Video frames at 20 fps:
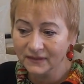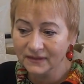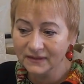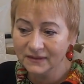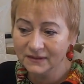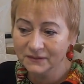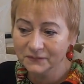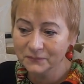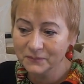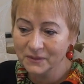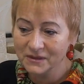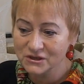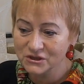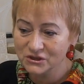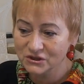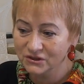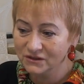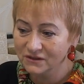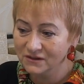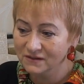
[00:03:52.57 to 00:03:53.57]
и в
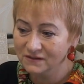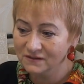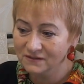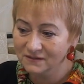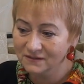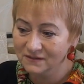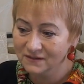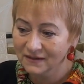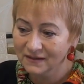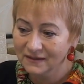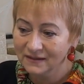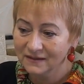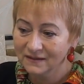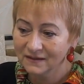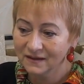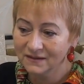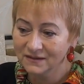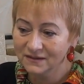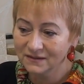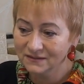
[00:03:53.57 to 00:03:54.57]
больших э,
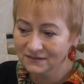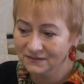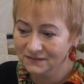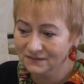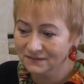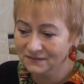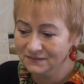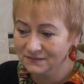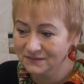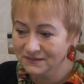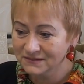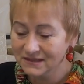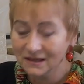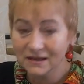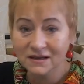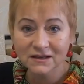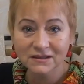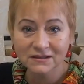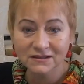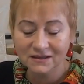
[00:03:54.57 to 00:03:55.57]
каких-то
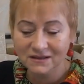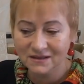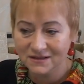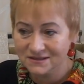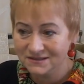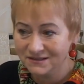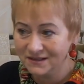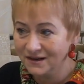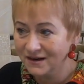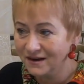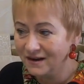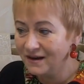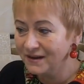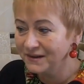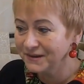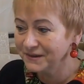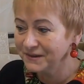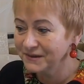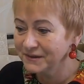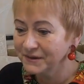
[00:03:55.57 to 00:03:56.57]
закрытых
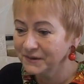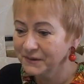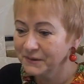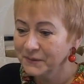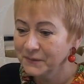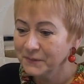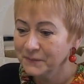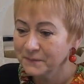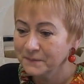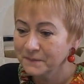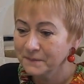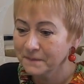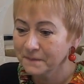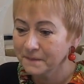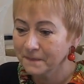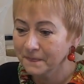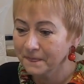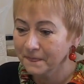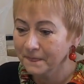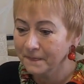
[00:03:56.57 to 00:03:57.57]
ресторанах
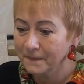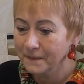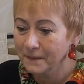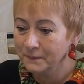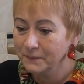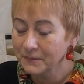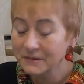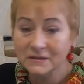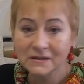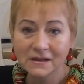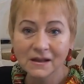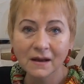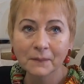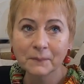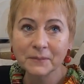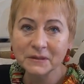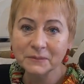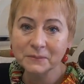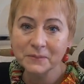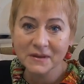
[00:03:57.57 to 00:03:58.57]
для
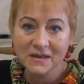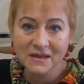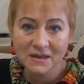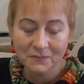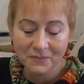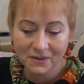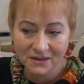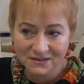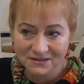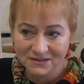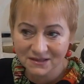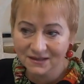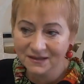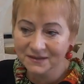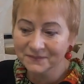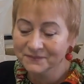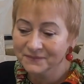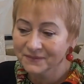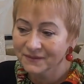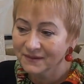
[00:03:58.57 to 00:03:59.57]

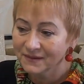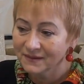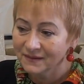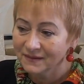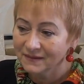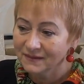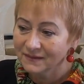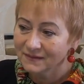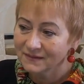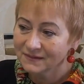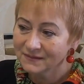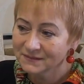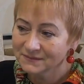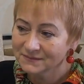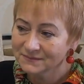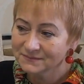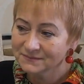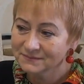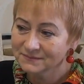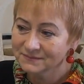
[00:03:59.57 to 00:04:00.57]
предпринимателей –
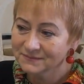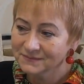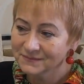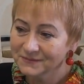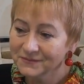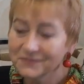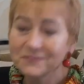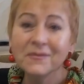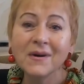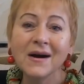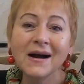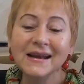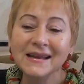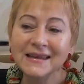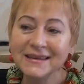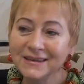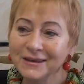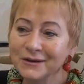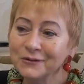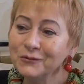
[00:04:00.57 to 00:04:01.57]
в
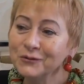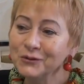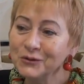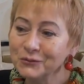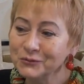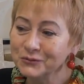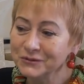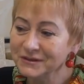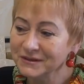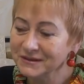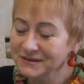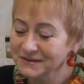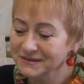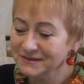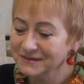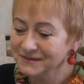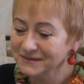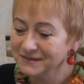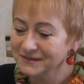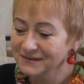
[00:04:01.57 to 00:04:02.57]
маленьких
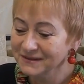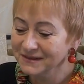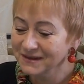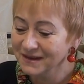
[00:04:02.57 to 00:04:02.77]
уютных э,